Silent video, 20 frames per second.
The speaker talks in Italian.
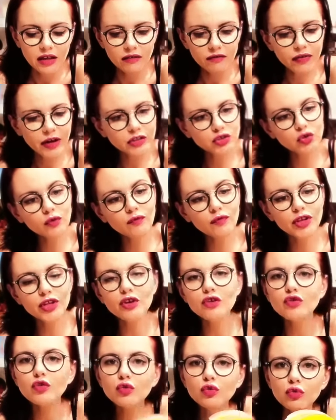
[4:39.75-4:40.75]
faccio un
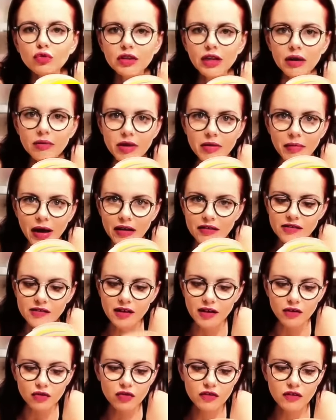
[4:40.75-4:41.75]
video su tutte le mie
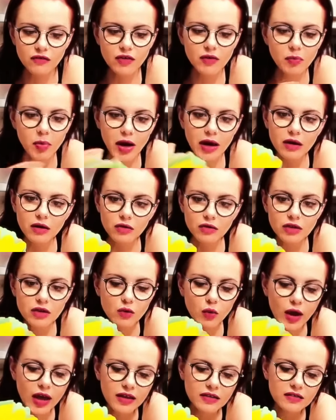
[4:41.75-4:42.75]
maschere così vi parlo
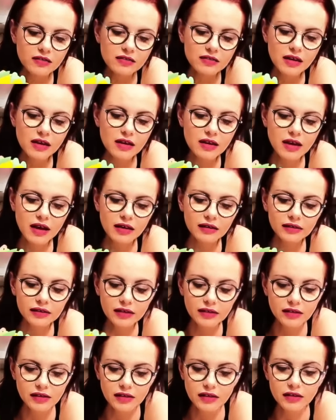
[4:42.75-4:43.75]
di queste e
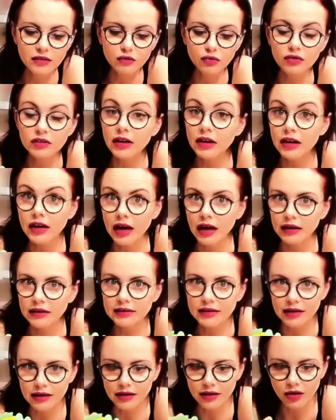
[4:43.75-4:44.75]
anche di tutte le
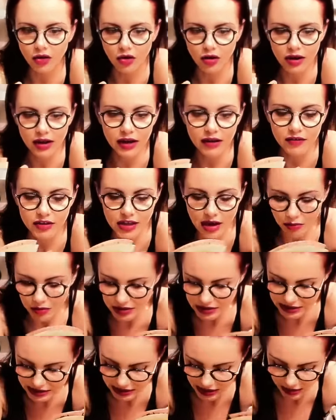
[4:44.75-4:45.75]
altre che ho e le vediamo
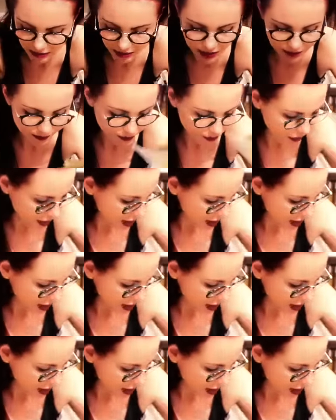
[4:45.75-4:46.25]
insieme